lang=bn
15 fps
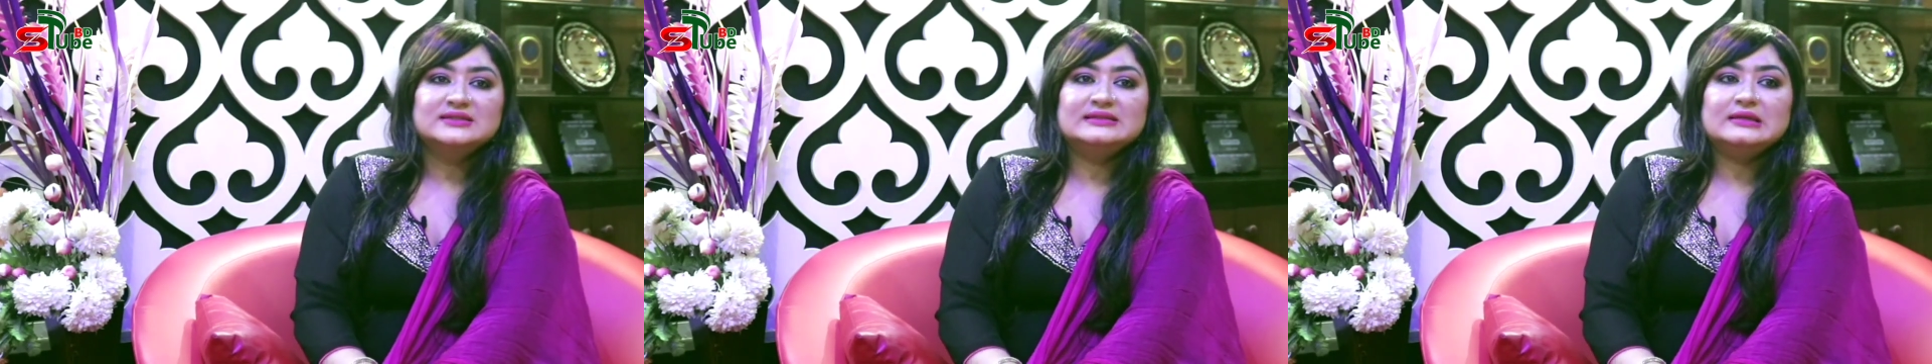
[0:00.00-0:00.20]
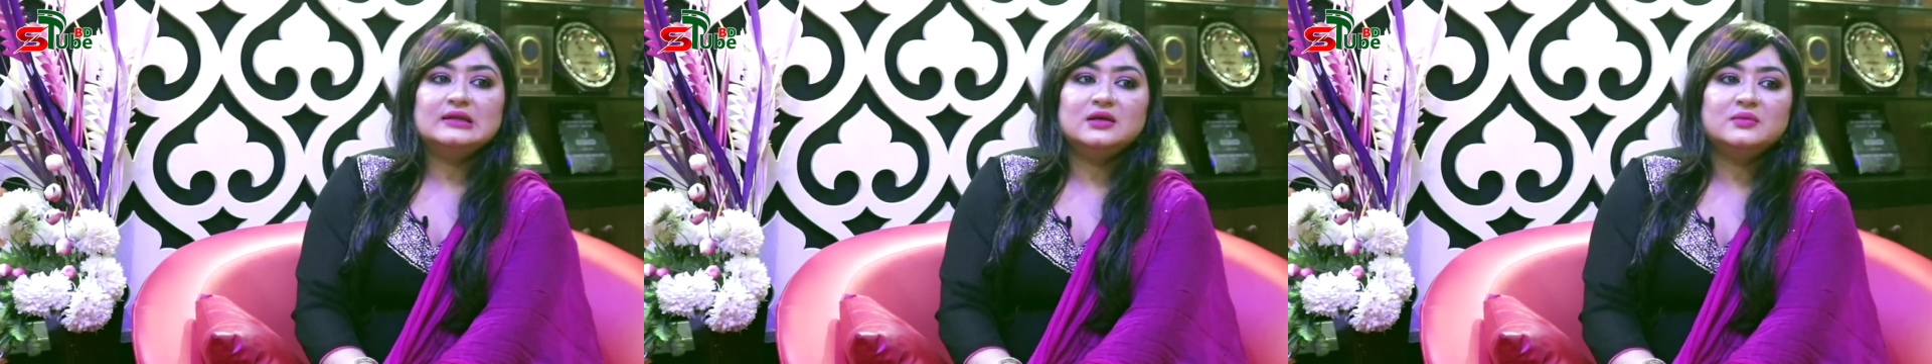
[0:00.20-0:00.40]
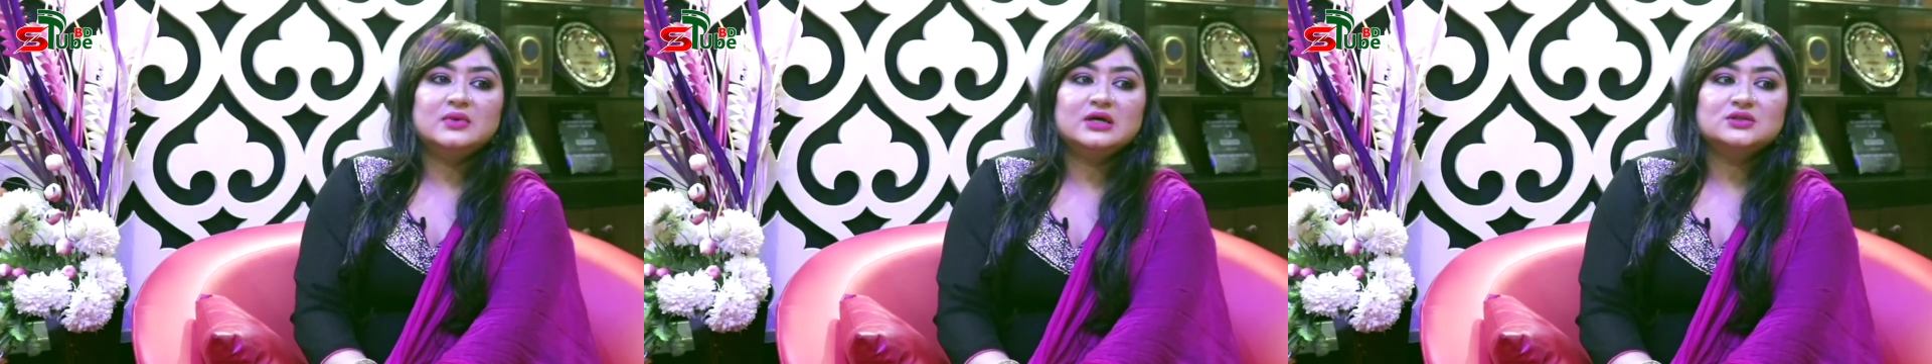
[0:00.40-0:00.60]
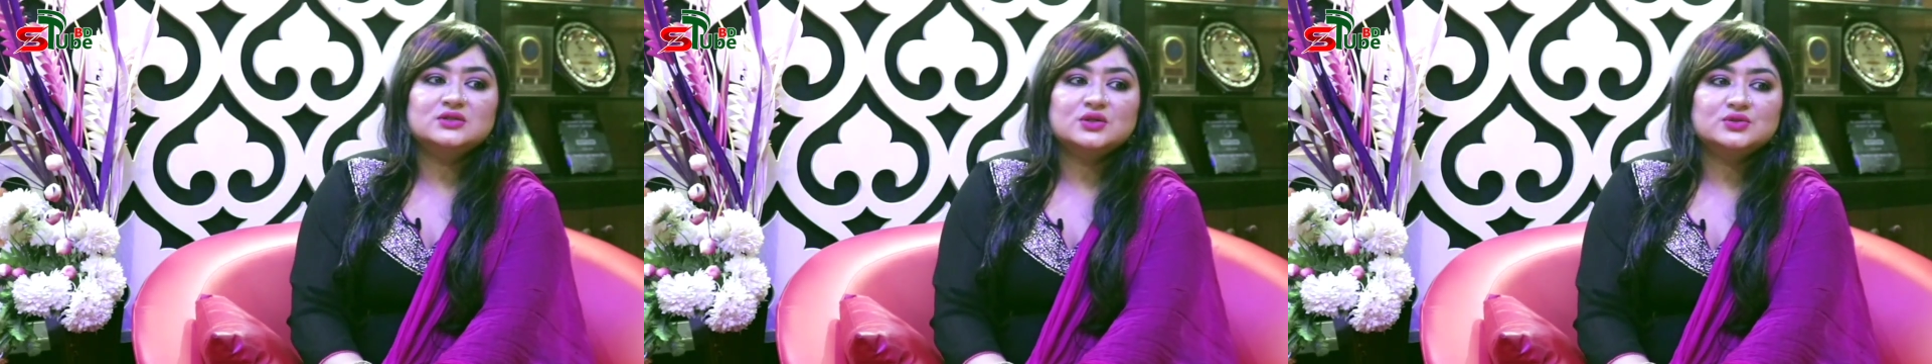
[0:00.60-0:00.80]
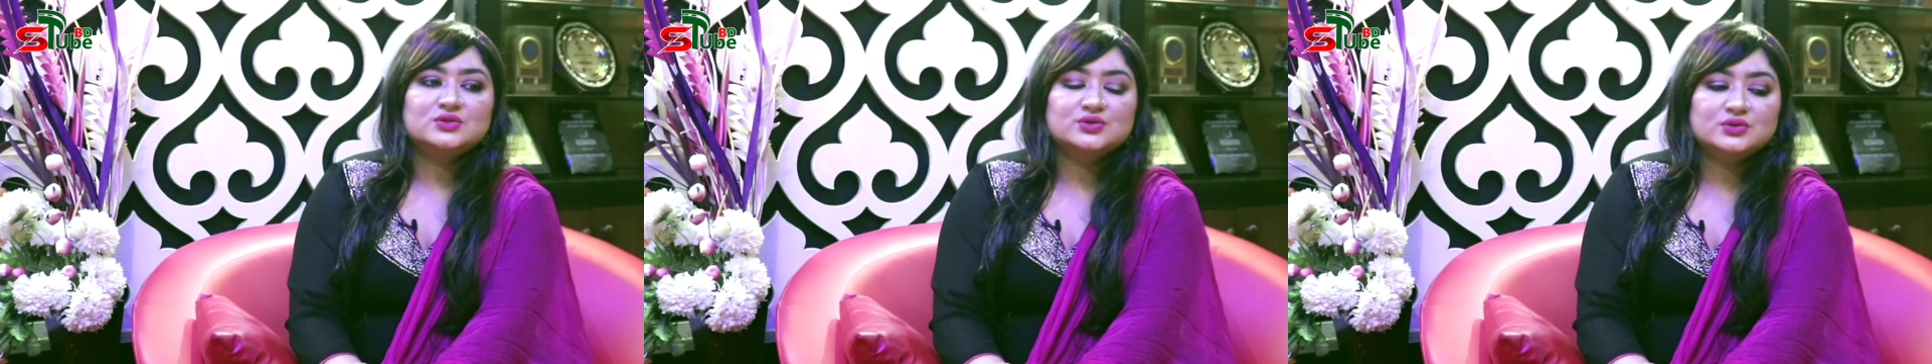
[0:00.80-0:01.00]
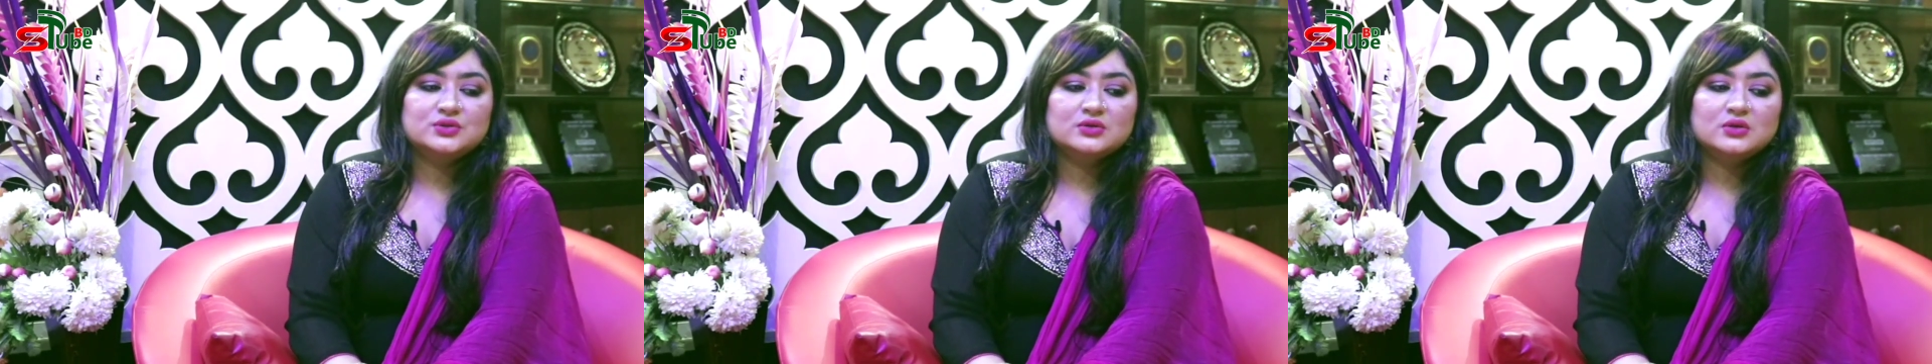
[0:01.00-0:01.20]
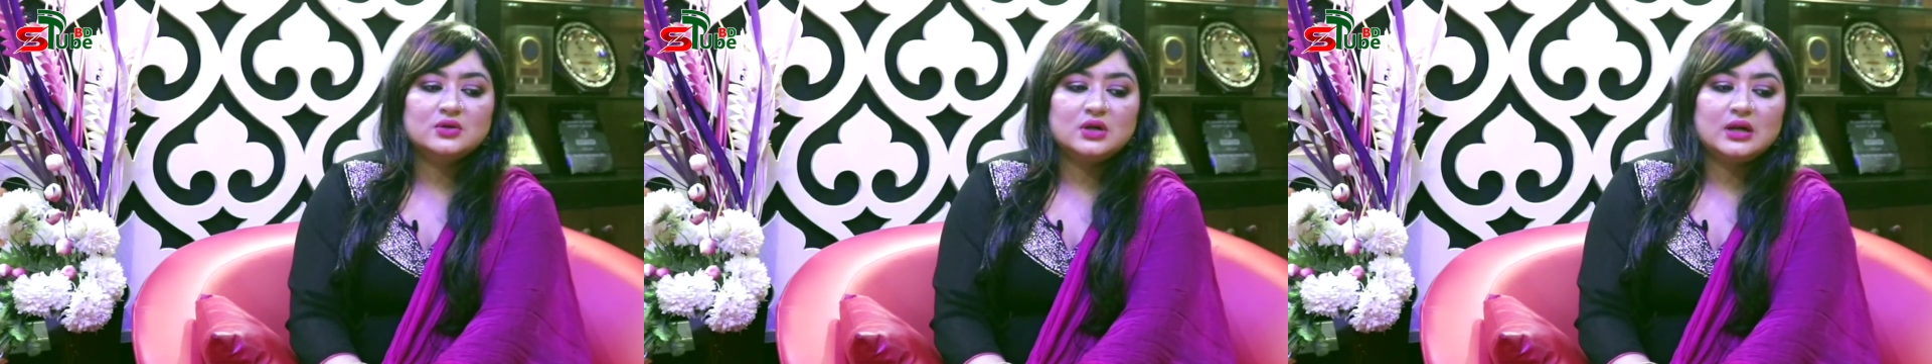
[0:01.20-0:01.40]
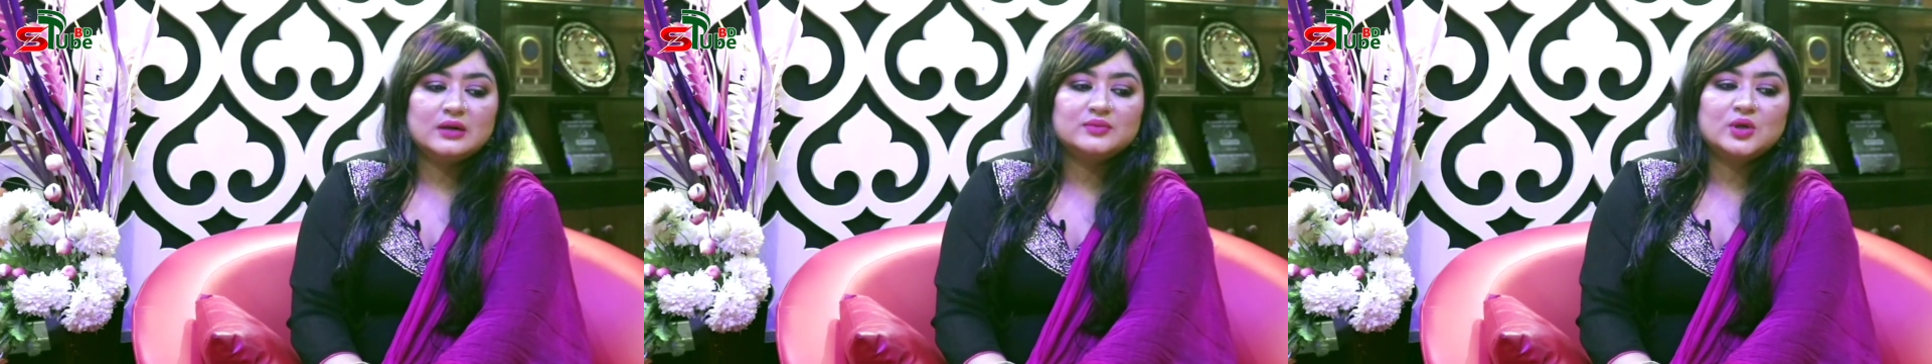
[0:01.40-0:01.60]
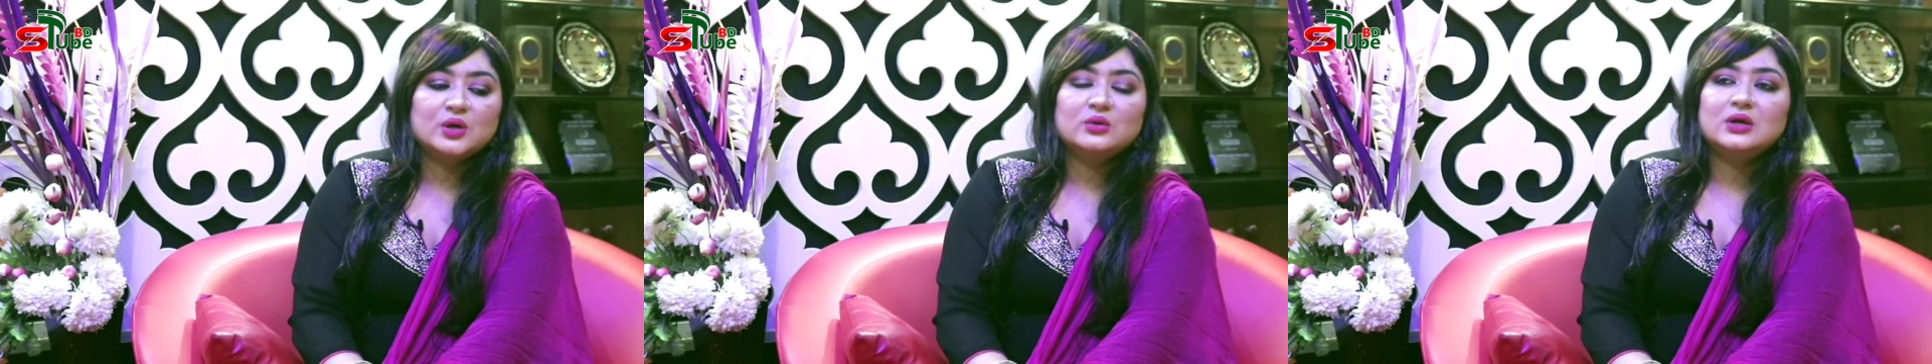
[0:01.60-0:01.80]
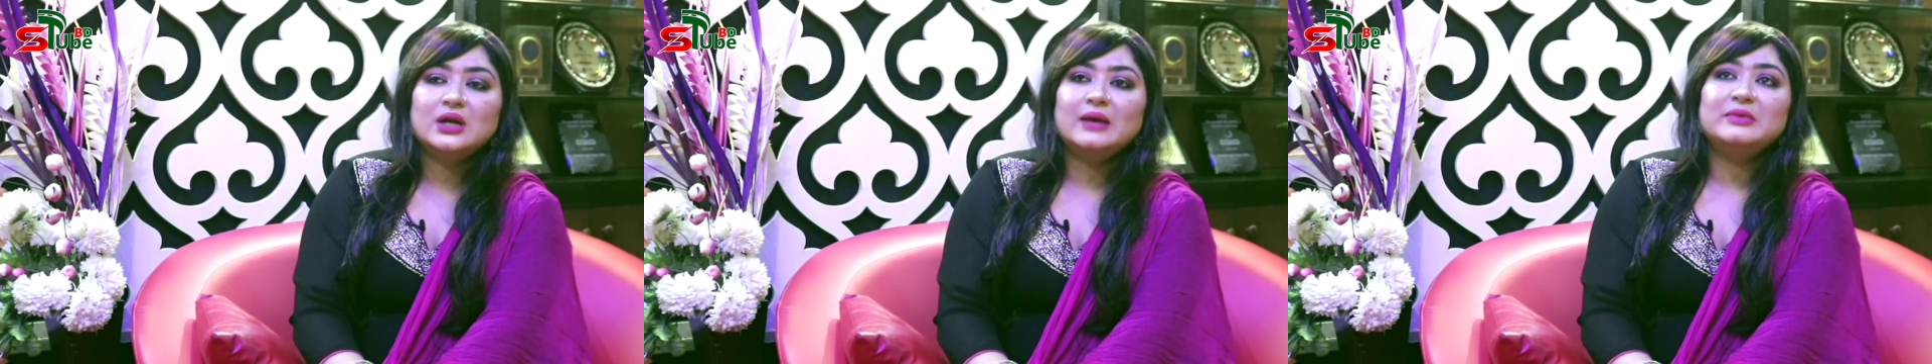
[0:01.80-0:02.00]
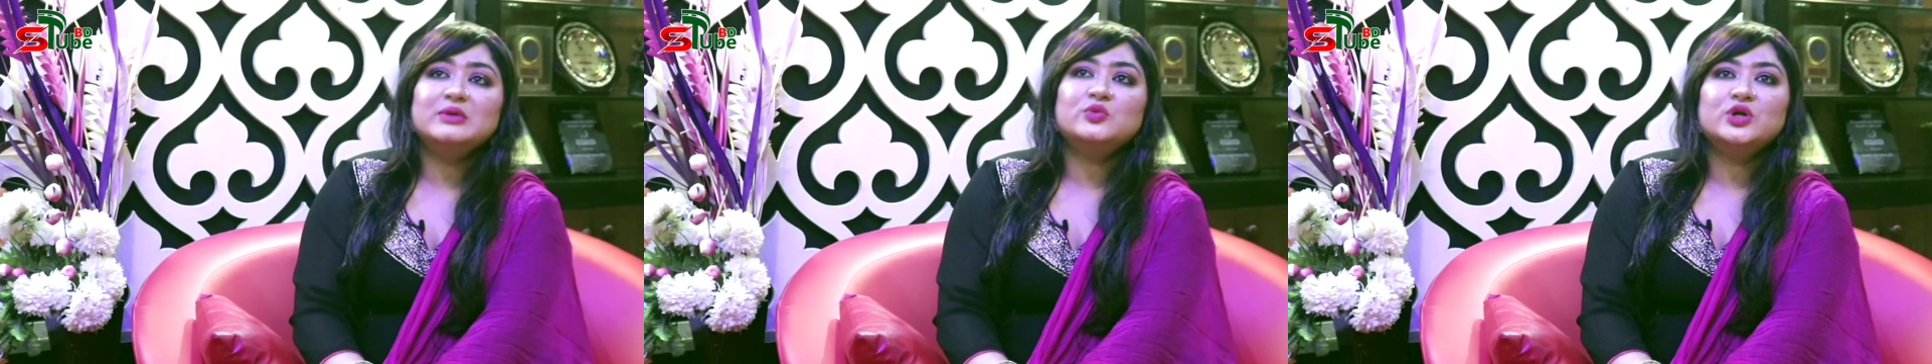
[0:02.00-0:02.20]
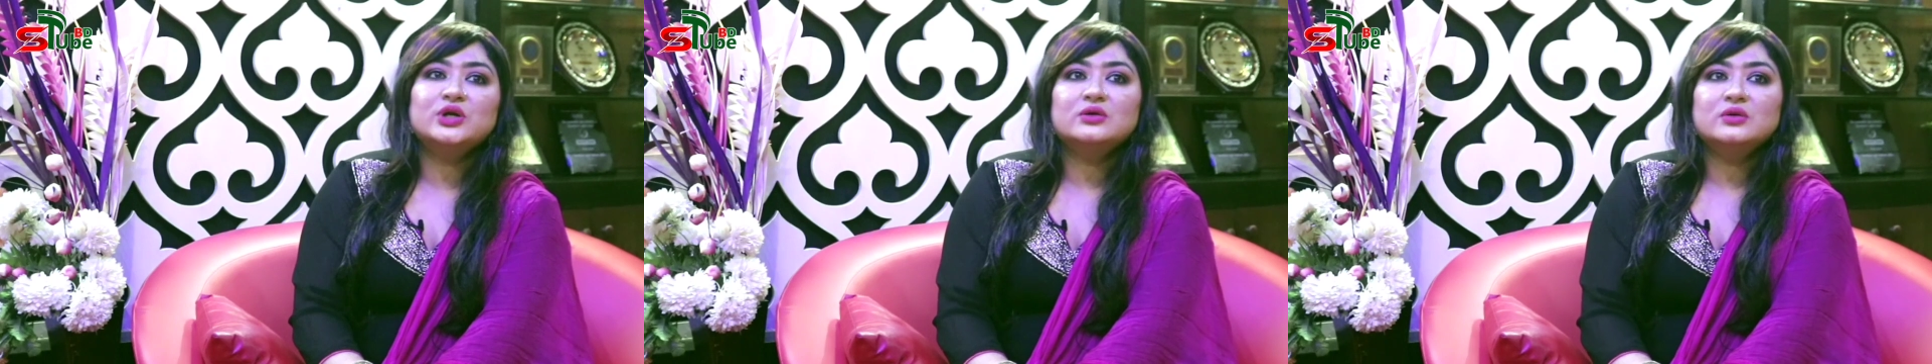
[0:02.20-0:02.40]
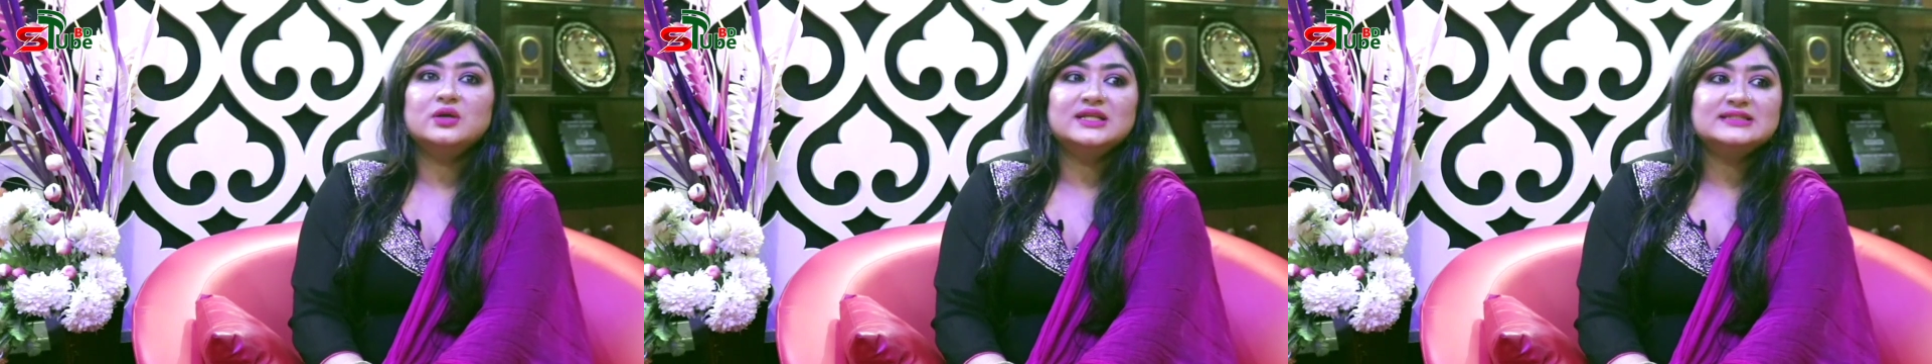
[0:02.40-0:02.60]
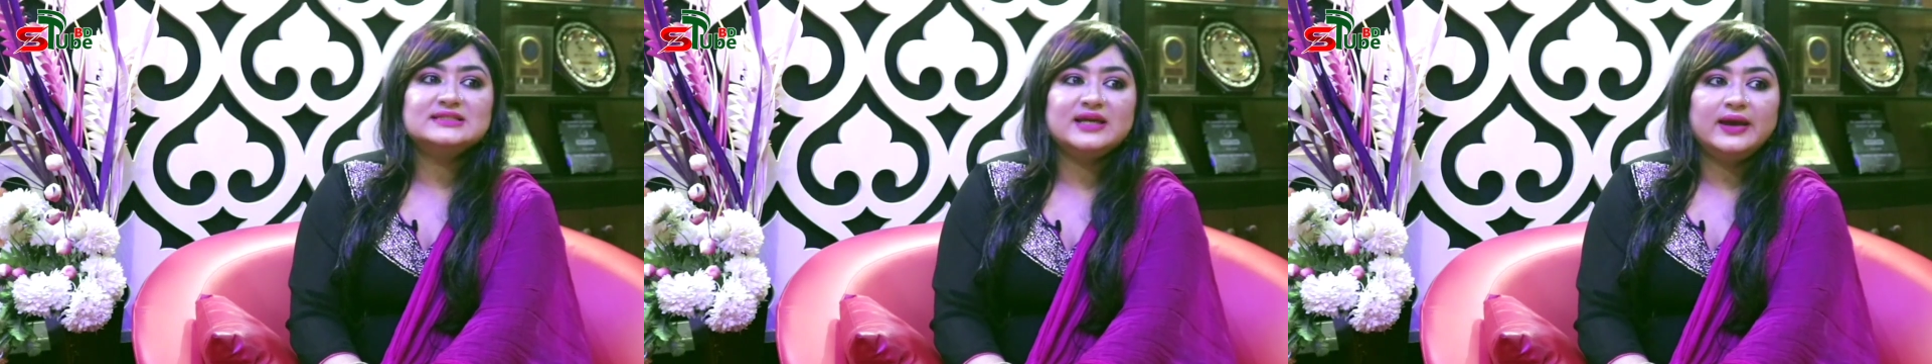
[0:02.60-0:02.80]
সিনেমা যখন শুরু করলাম তখন আমি মনে করি